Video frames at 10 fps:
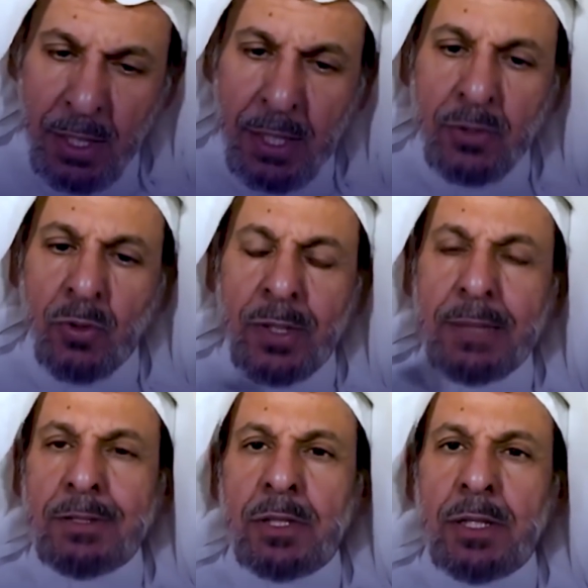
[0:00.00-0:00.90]
قد
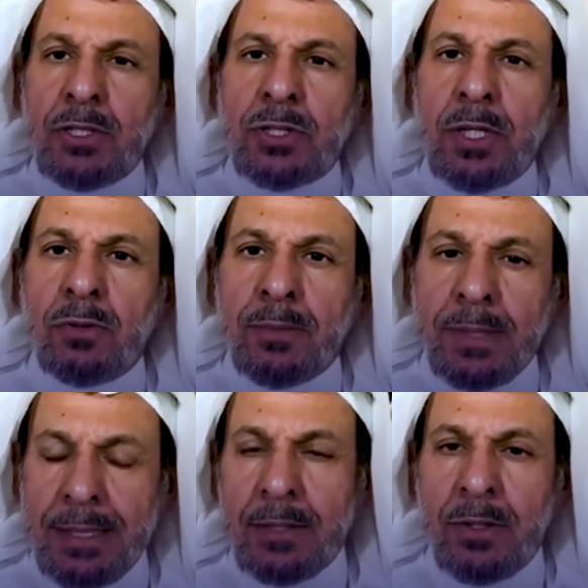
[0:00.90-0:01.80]
اقيمت الحجه
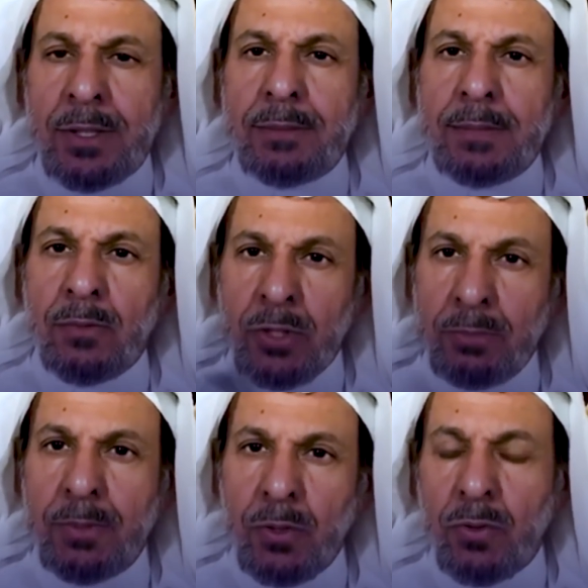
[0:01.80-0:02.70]
وبرئت الذمه
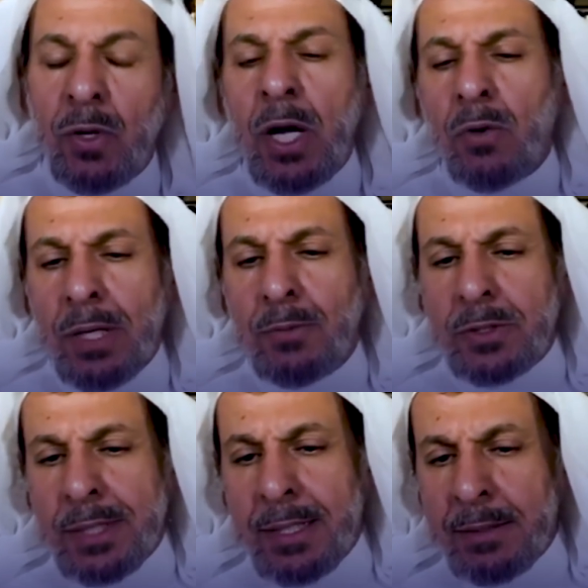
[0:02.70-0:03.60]
ونبهوا ولم
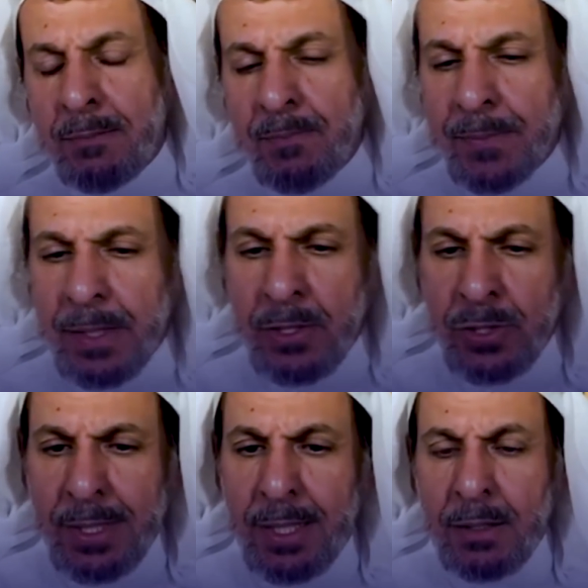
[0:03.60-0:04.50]
يتخذ
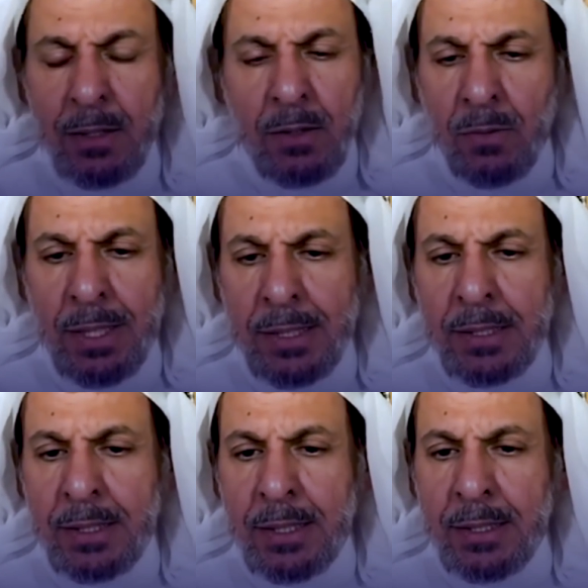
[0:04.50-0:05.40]
اجراء
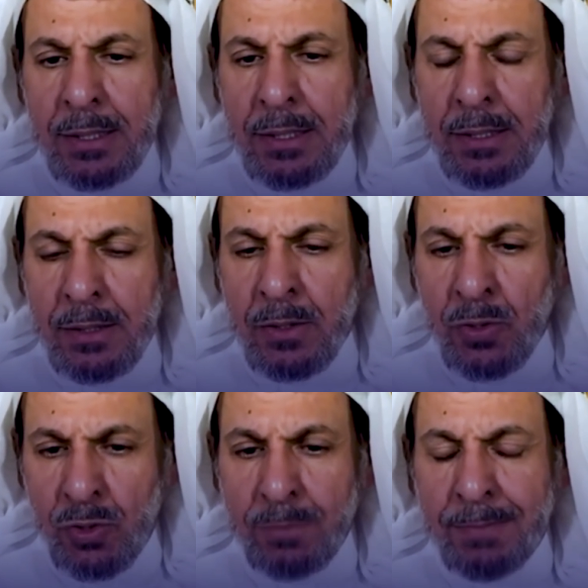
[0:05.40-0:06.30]
والحقيقه هذه آه،
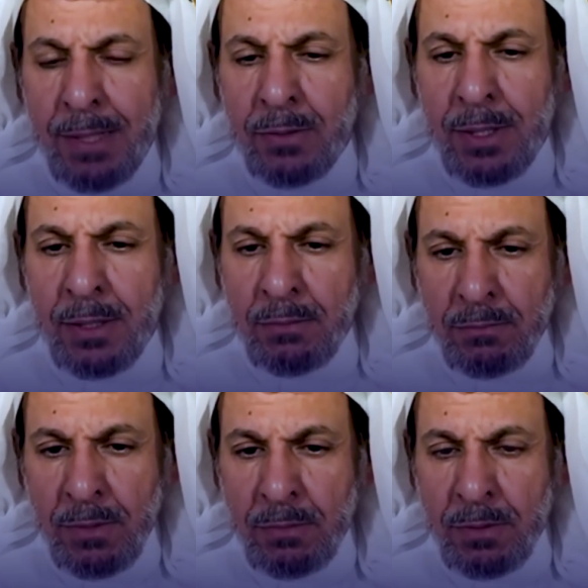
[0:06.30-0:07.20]
سبه
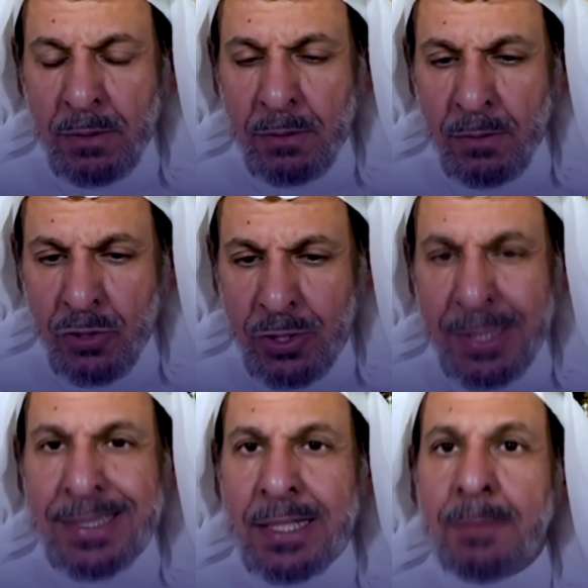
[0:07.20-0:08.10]

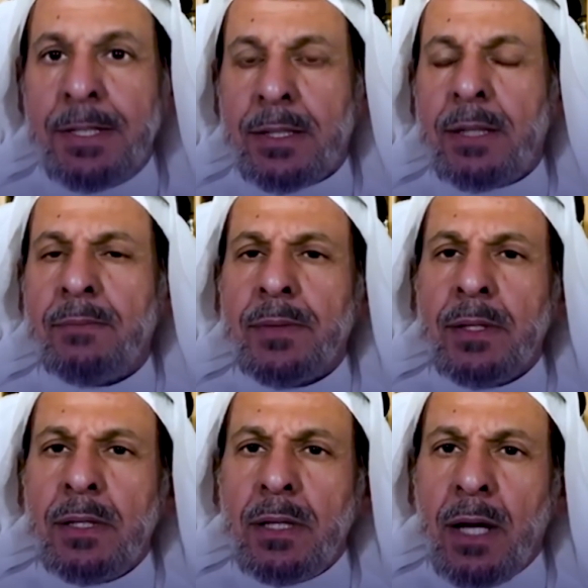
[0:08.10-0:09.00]
واشكاليه آه، كبيره
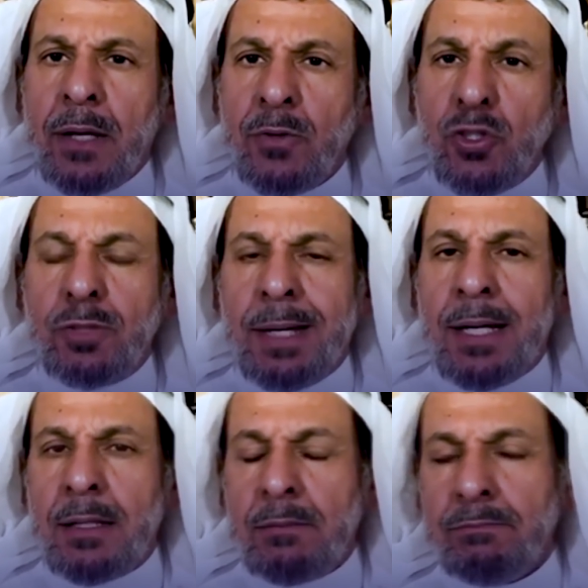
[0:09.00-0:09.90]
ان
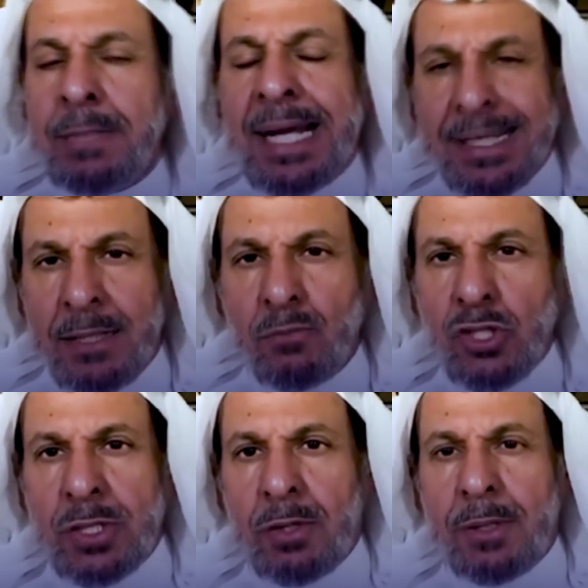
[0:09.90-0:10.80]
يسمح بهذا
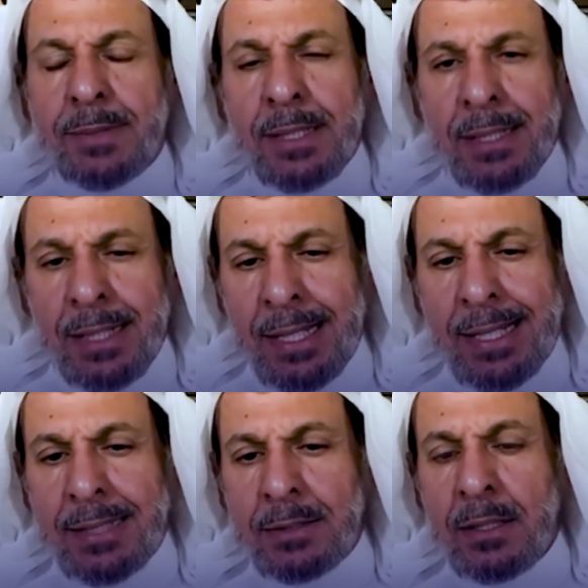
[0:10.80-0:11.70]
المستوى من
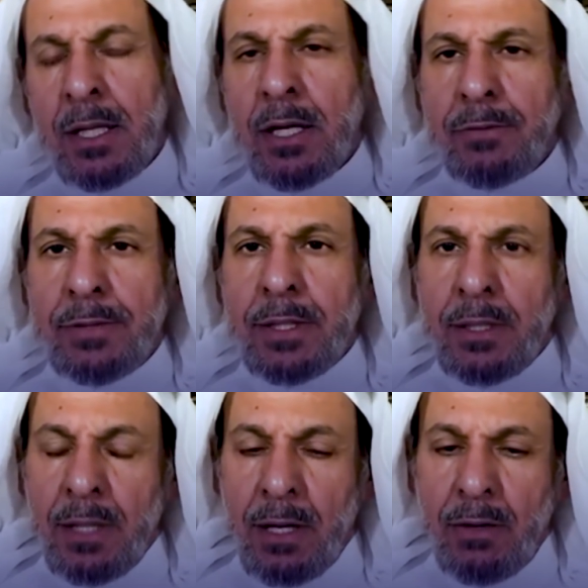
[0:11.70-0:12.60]
الالحاد في
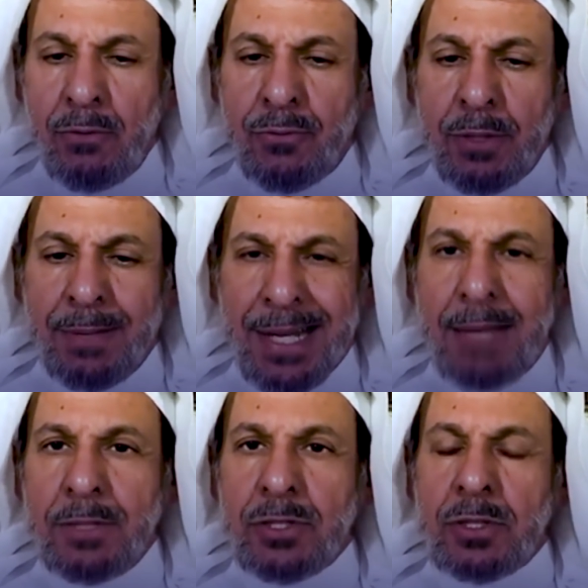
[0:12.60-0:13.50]
في
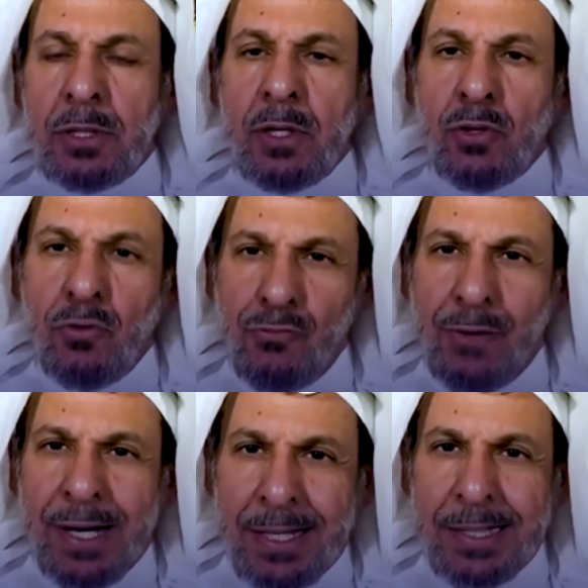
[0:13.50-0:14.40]
برامج
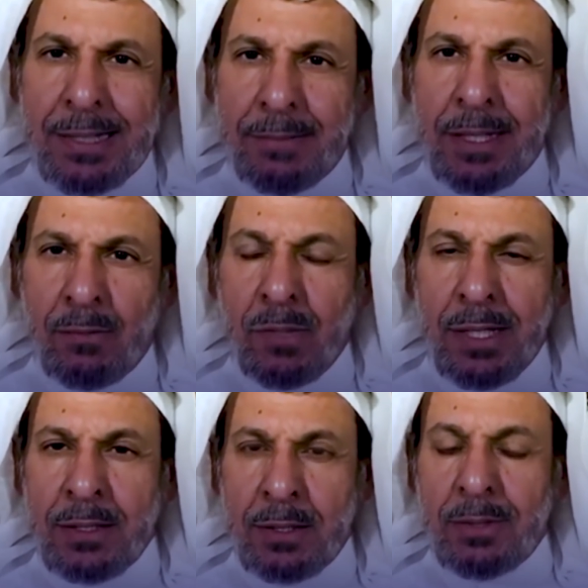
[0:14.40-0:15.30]
ينفق عليها من
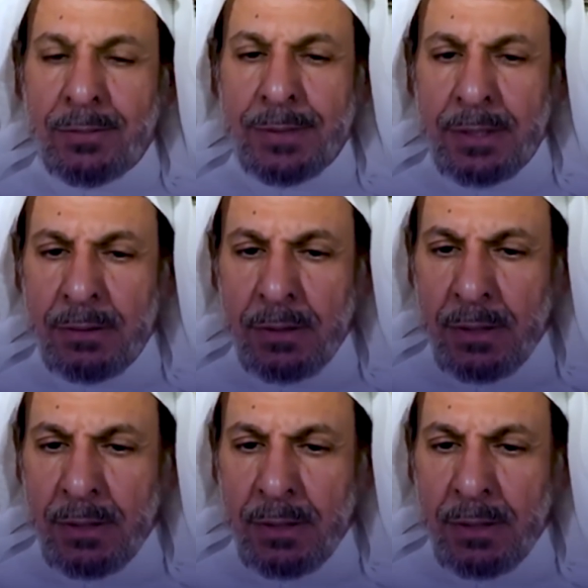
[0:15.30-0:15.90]
اموال الدوله في